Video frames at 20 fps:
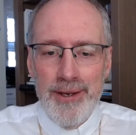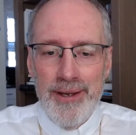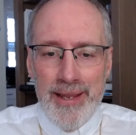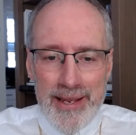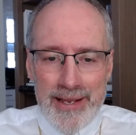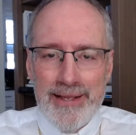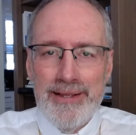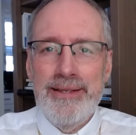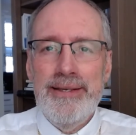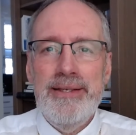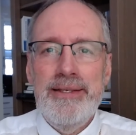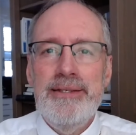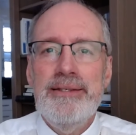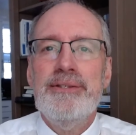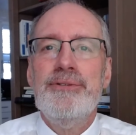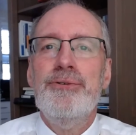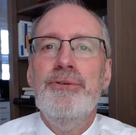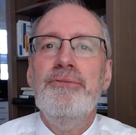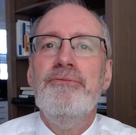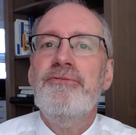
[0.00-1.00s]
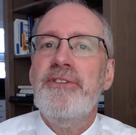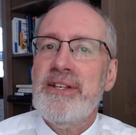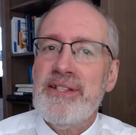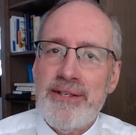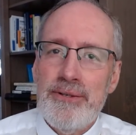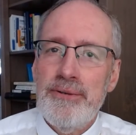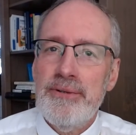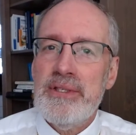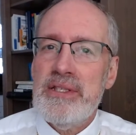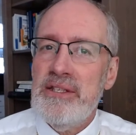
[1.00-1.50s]
Église d'une
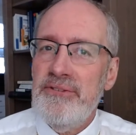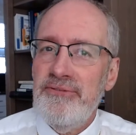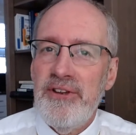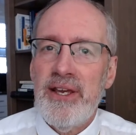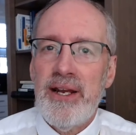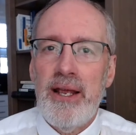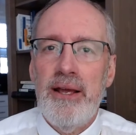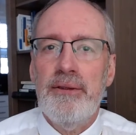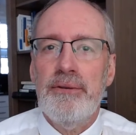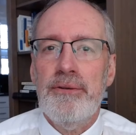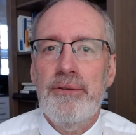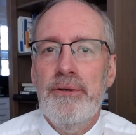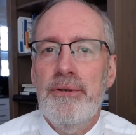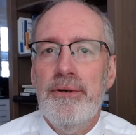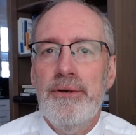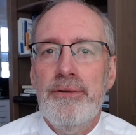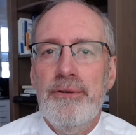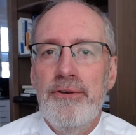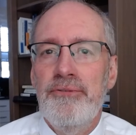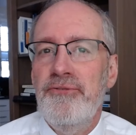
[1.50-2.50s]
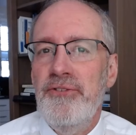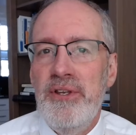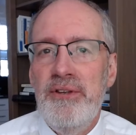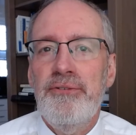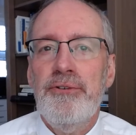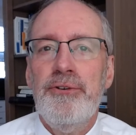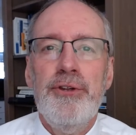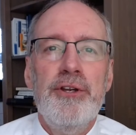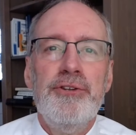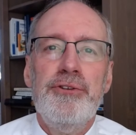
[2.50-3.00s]
façon différente, de,
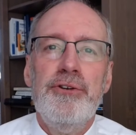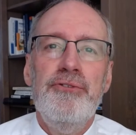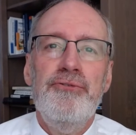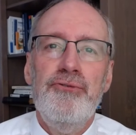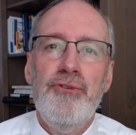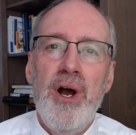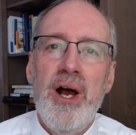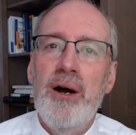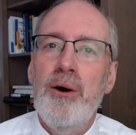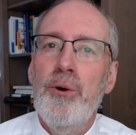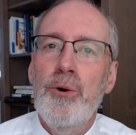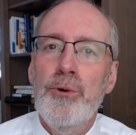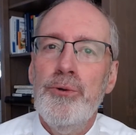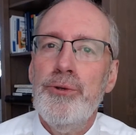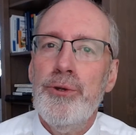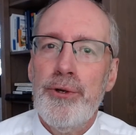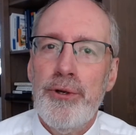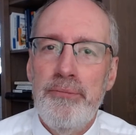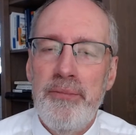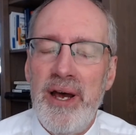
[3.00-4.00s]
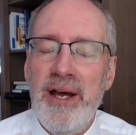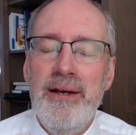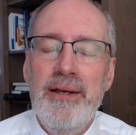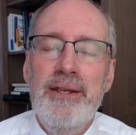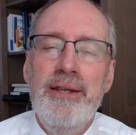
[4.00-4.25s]
vivre notre foi autrement.